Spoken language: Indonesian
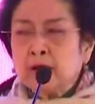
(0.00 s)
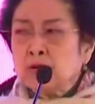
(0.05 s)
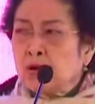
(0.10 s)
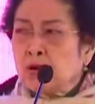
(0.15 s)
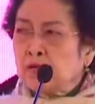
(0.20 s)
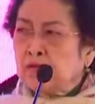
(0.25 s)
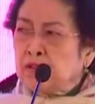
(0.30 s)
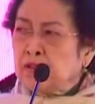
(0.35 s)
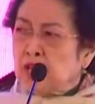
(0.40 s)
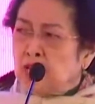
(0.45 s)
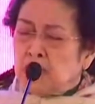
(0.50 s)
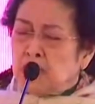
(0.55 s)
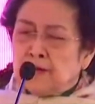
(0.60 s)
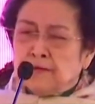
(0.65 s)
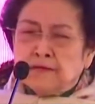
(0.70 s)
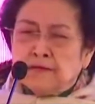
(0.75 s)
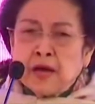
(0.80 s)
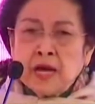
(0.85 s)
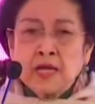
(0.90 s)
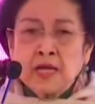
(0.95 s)
penting
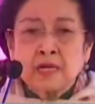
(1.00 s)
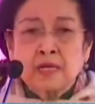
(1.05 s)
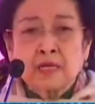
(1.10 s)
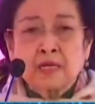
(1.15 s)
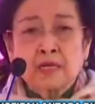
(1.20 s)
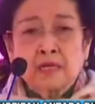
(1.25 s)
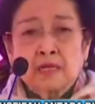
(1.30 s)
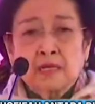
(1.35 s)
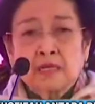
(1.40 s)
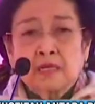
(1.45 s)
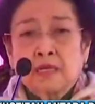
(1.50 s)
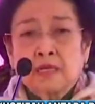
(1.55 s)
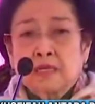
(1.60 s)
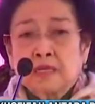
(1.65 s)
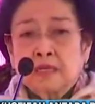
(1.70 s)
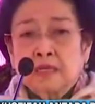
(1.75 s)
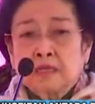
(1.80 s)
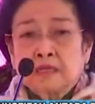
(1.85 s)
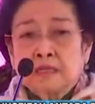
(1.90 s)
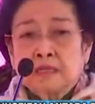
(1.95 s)
jadi gitu,
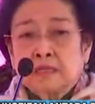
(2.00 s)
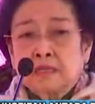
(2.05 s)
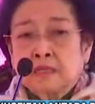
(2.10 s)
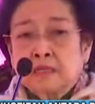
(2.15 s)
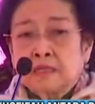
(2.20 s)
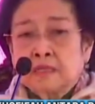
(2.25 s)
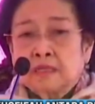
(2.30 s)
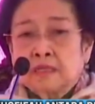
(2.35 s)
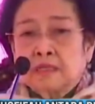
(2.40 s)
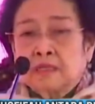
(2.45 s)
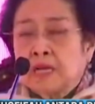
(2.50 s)
jelasnya.